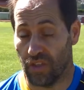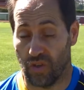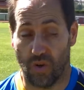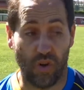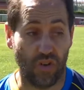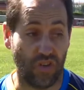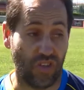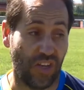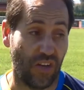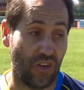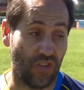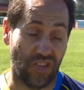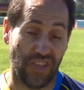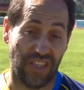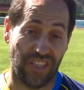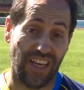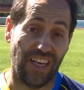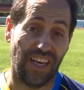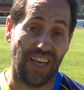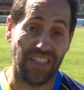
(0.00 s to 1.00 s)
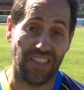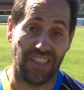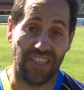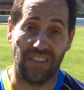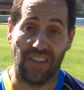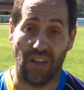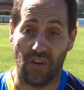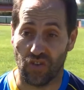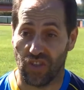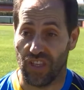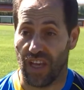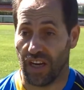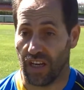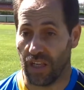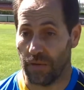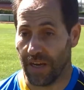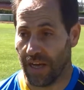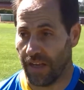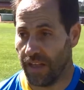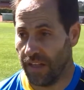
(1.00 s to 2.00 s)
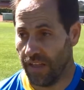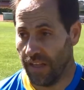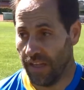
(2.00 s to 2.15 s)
son los que nos desenganchan de los de arriba,